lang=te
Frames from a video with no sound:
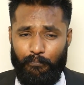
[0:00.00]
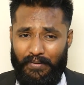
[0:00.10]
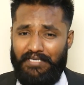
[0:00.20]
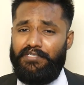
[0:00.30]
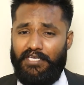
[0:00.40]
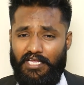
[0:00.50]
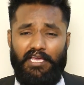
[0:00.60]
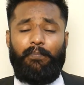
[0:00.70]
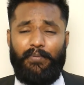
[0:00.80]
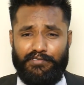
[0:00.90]
బేసికలీ
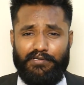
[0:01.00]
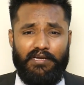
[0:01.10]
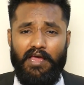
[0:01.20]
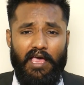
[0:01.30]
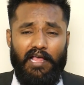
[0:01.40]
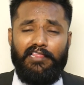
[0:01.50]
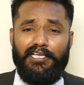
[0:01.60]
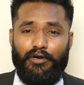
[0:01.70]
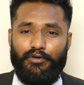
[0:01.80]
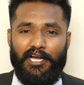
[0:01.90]
ఏ పర్సన్
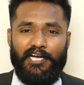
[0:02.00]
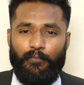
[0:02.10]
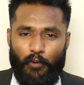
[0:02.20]
హెల్దీగా ఉండాలంటే